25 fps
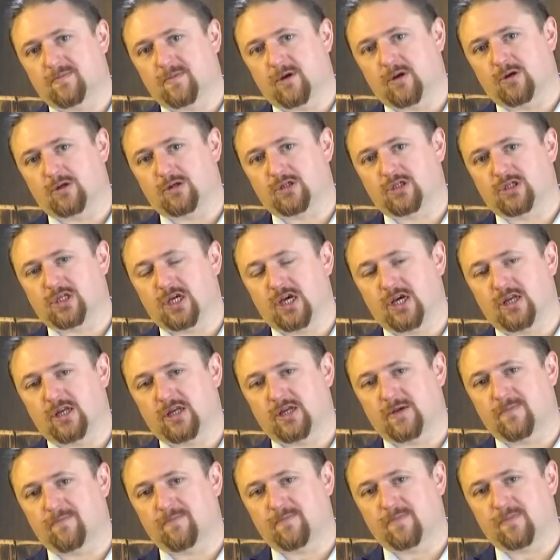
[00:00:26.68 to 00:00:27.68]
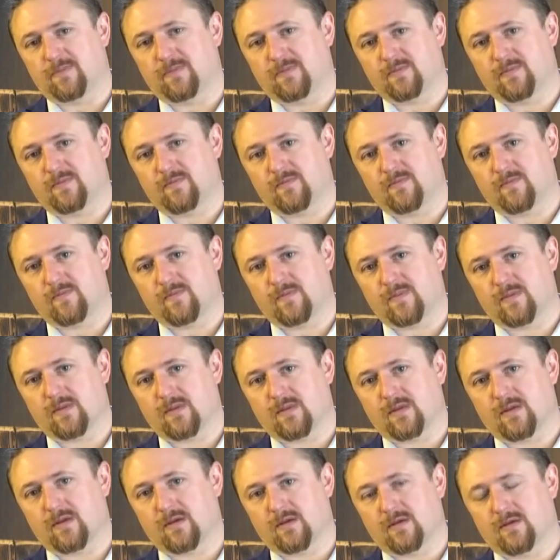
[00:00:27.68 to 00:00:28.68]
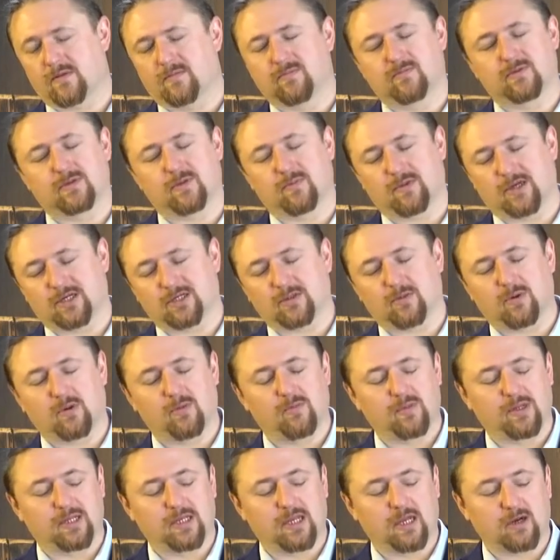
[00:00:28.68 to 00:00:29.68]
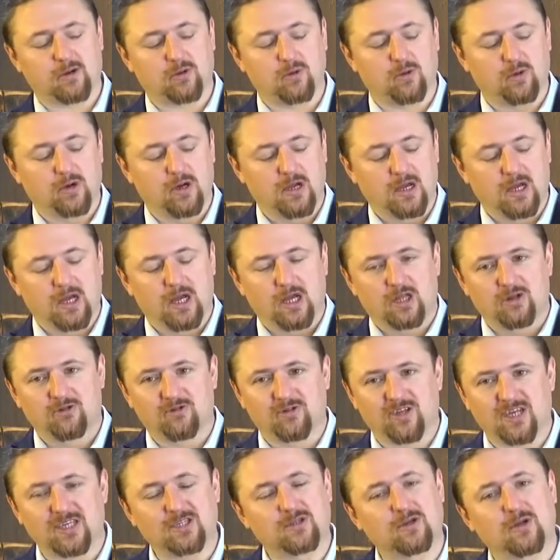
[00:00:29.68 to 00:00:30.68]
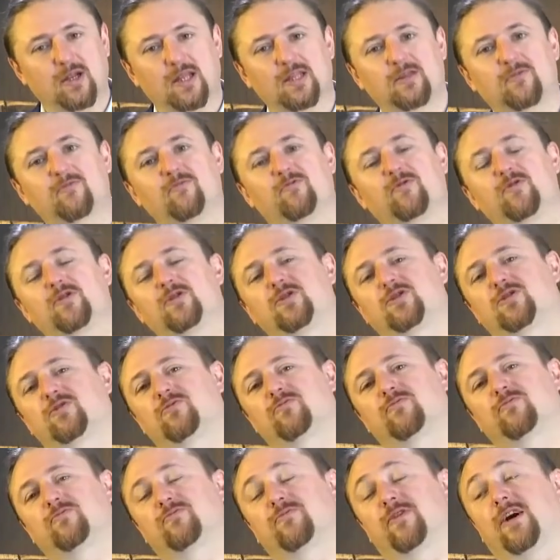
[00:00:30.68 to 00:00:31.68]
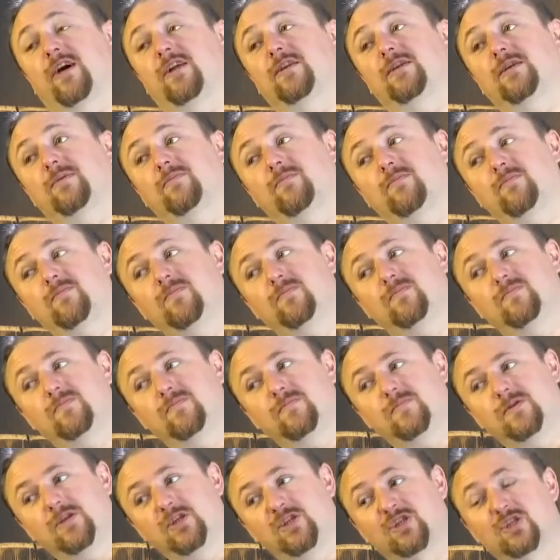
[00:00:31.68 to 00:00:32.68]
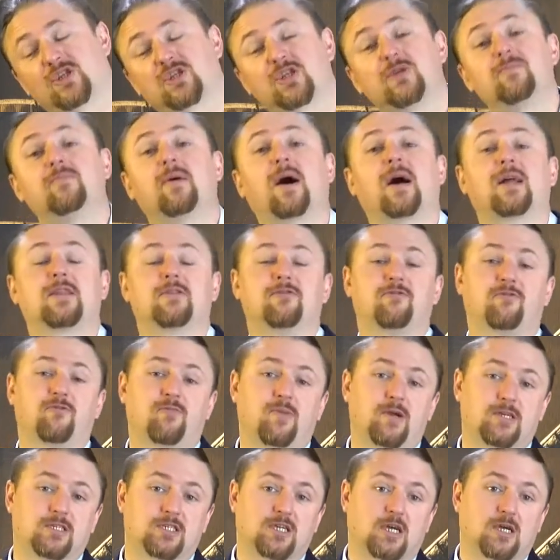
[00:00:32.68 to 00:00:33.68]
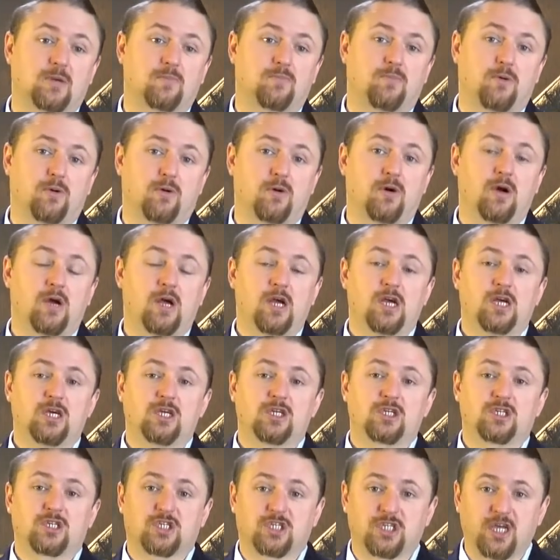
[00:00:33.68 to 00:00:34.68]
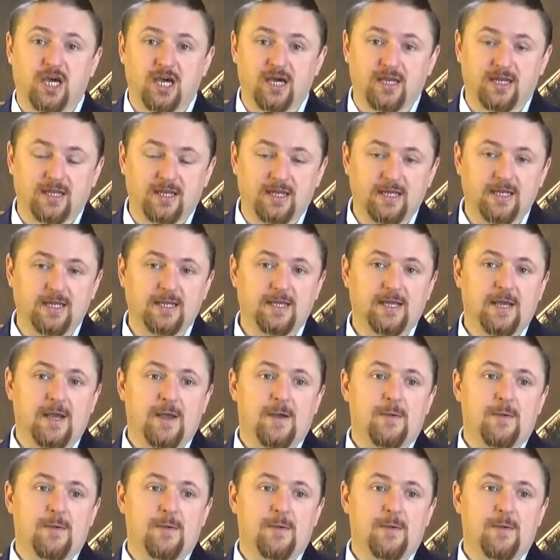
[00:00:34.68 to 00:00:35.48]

o szery, mm, przepraszam, o Benriachu 12-letnim finiszowanym i trzymanym w beczkach po szery.